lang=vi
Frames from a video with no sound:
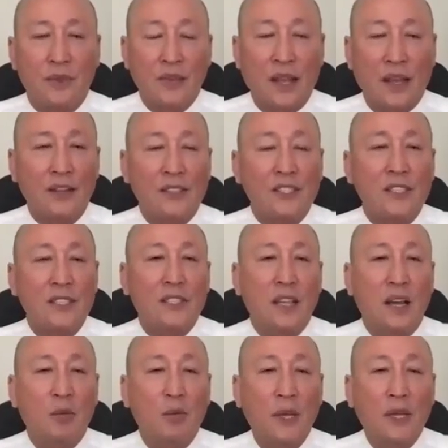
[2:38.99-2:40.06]
Tại vì xưa
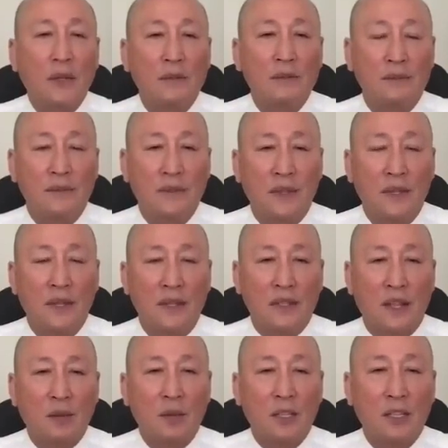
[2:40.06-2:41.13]
ta không biết,
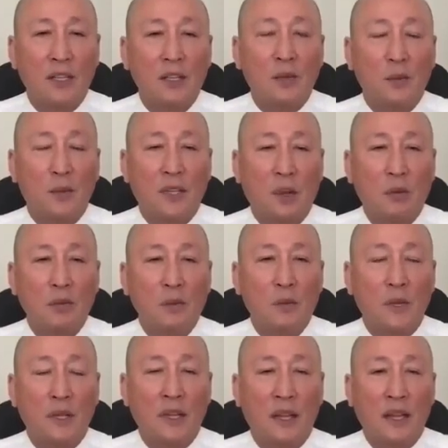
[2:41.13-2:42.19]
ta biết tưởng là mình nóng,
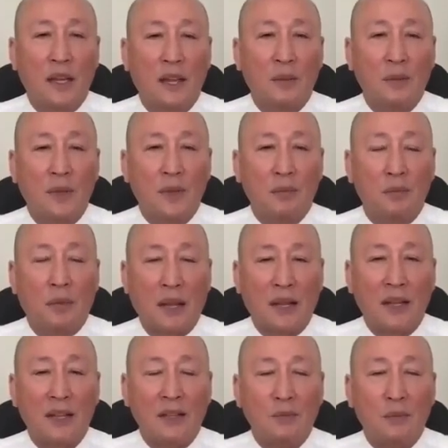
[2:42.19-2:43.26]
mình à, mình
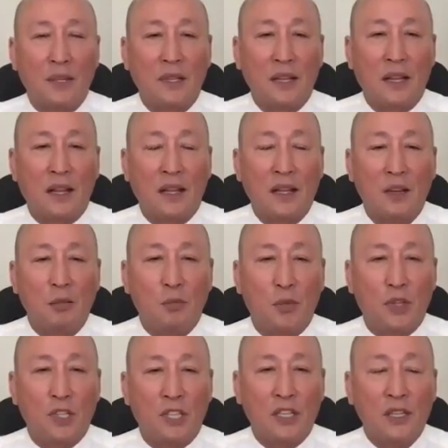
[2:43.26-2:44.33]
mạnh lên, mình
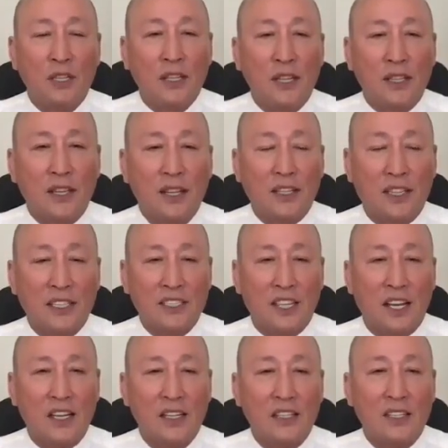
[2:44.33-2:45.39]
mình giữ lên cái người ta
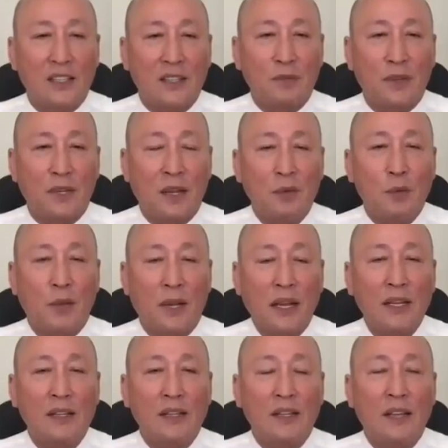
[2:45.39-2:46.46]
sợ mà để mình
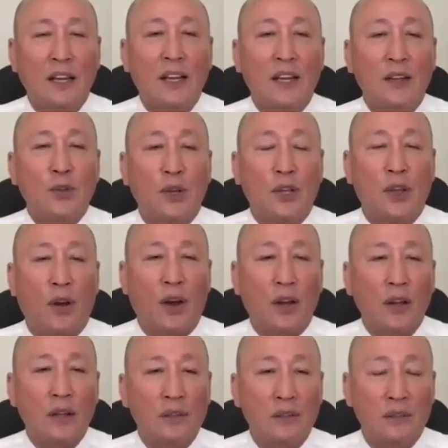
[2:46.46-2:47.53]
lấy được những cái lợi nhuận
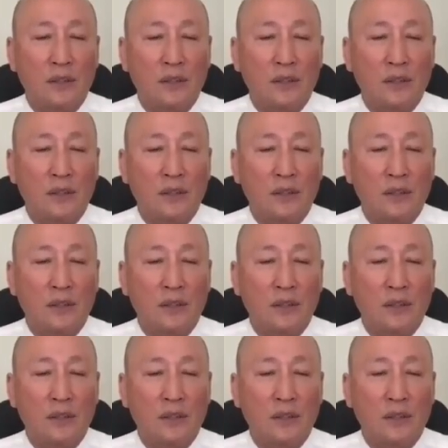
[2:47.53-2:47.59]
nhỏ đó.